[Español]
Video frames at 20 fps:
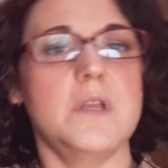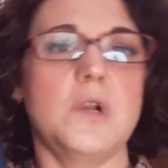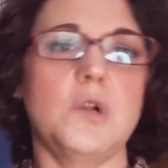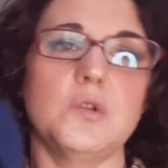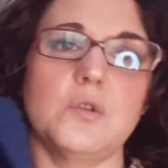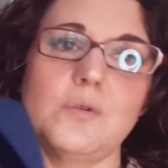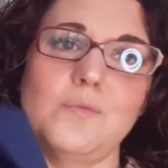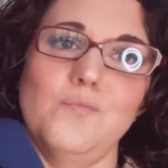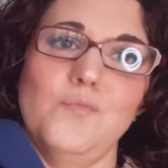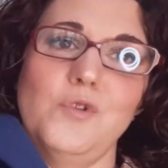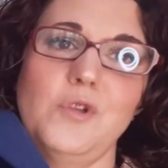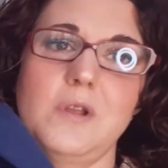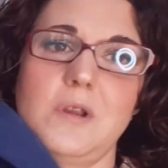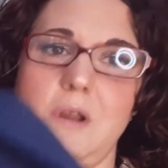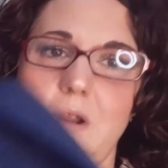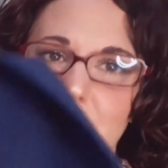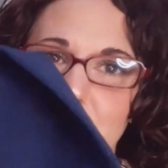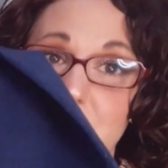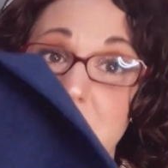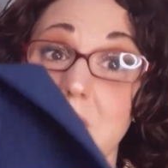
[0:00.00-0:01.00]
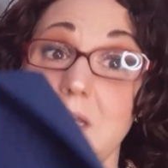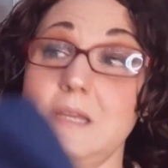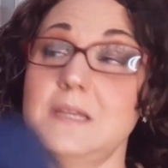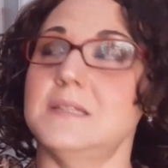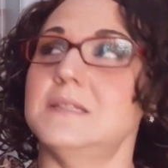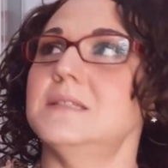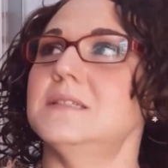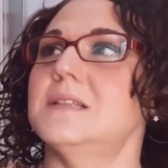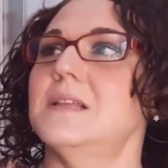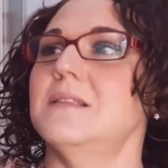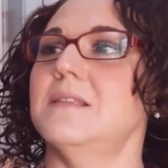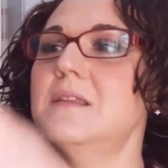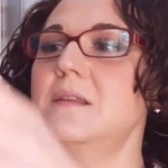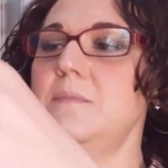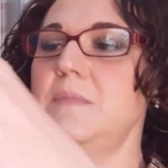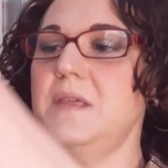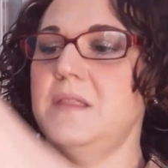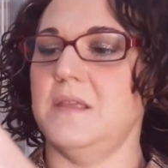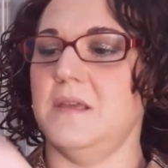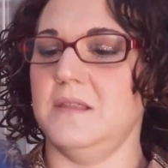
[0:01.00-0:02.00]
y el otro muy claro. O sea que este está entre
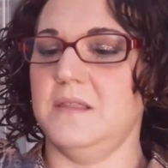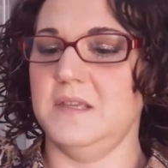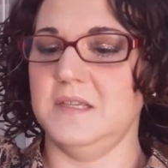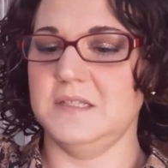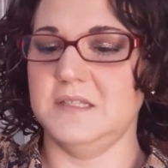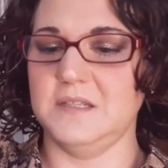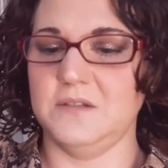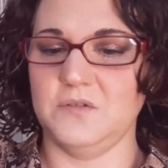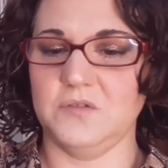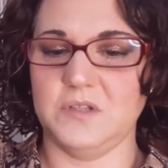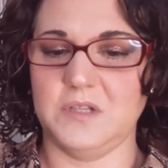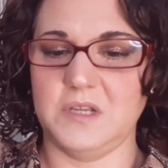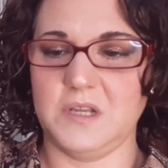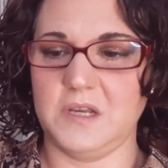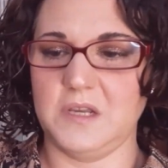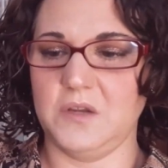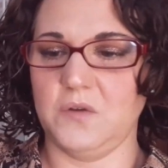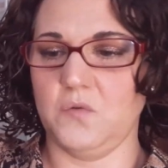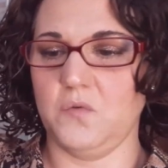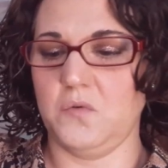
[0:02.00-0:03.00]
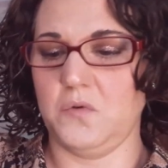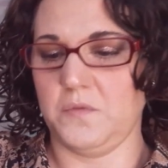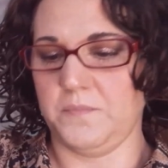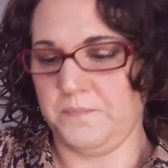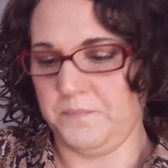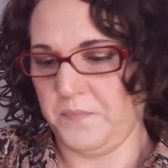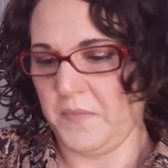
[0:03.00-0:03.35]
media, de este no tenía ninguno.